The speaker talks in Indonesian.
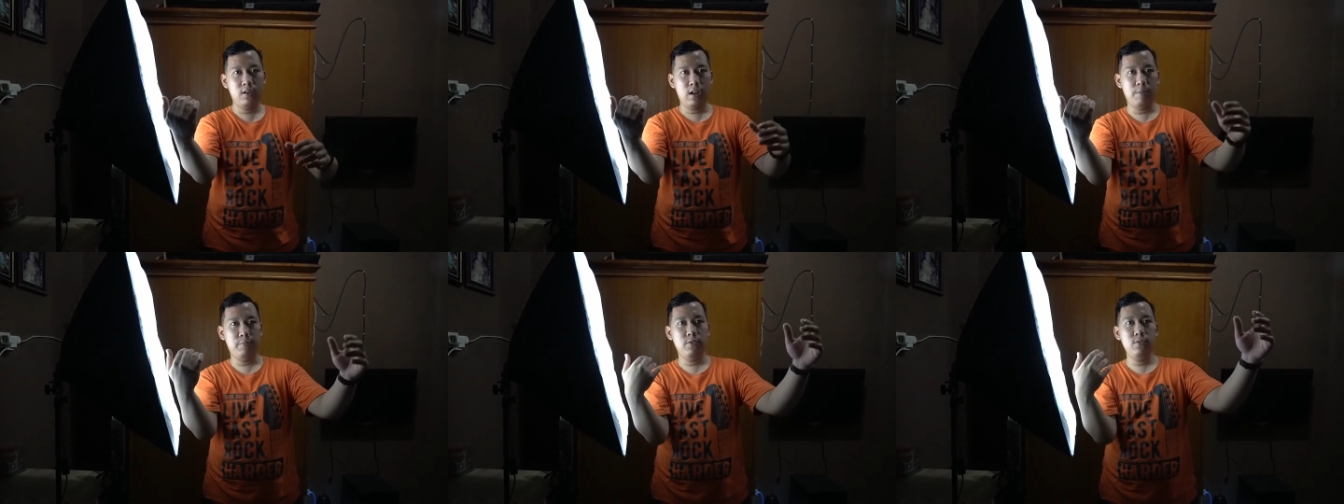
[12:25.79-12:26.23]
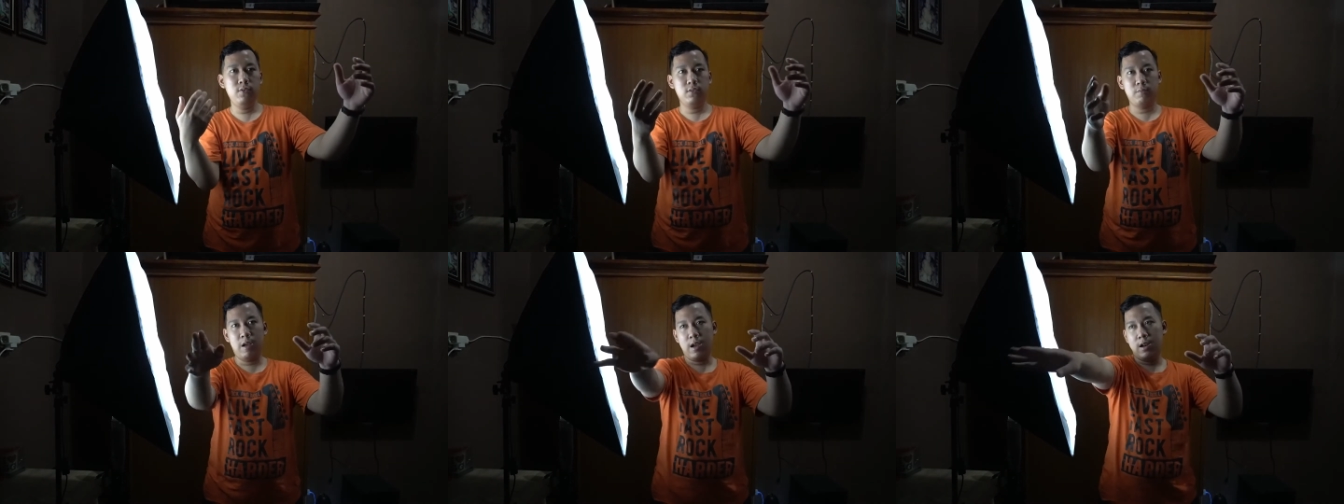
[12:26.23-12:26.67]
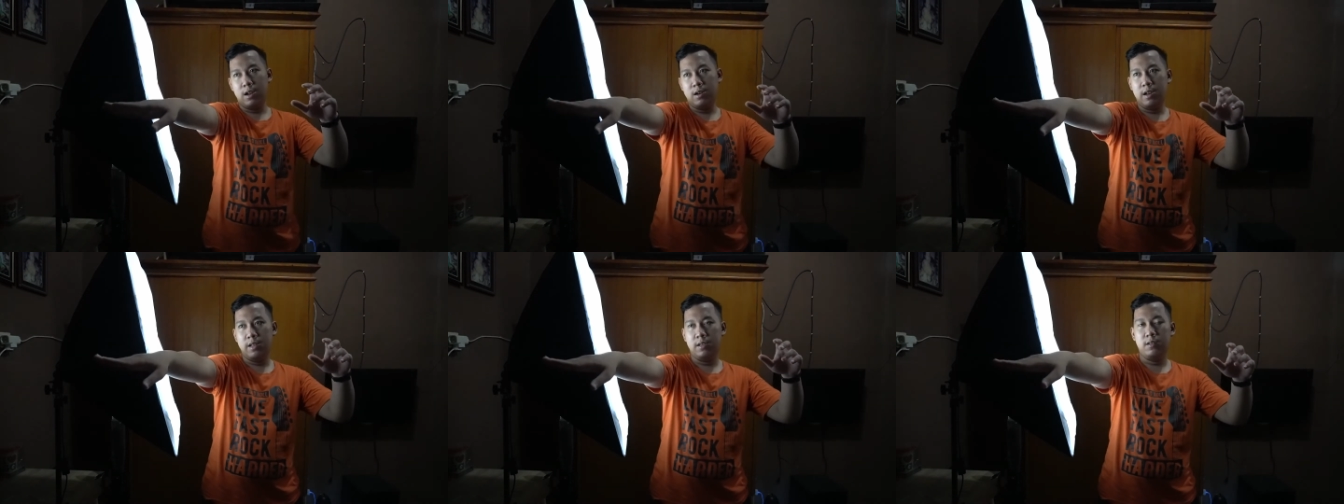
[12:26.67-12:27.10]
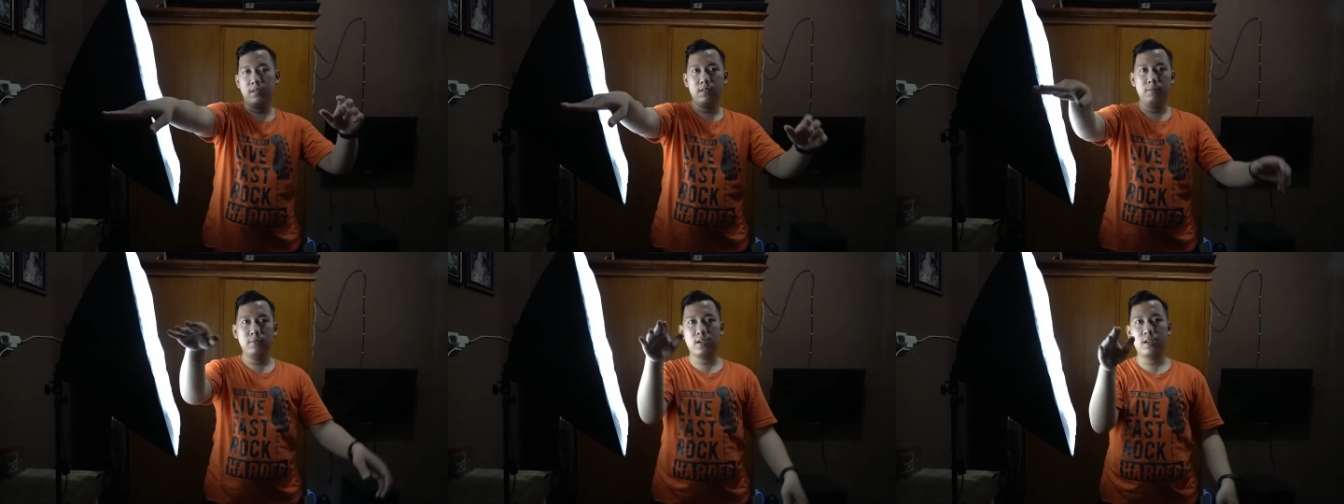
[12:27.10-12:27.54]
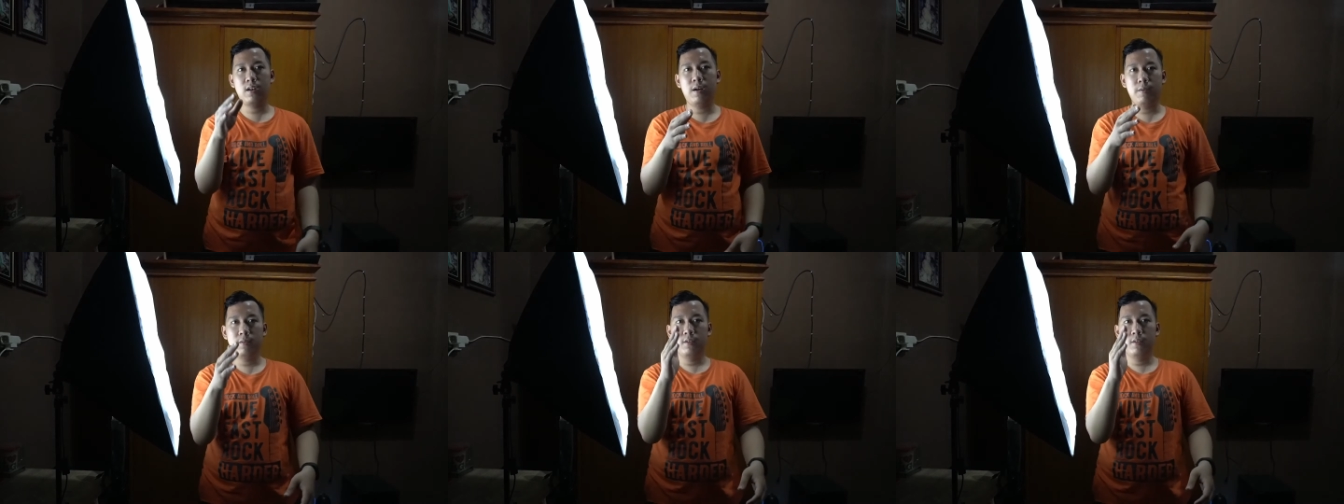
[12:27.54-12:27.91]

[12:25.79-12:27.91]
lampu sebelah kanan dari channel.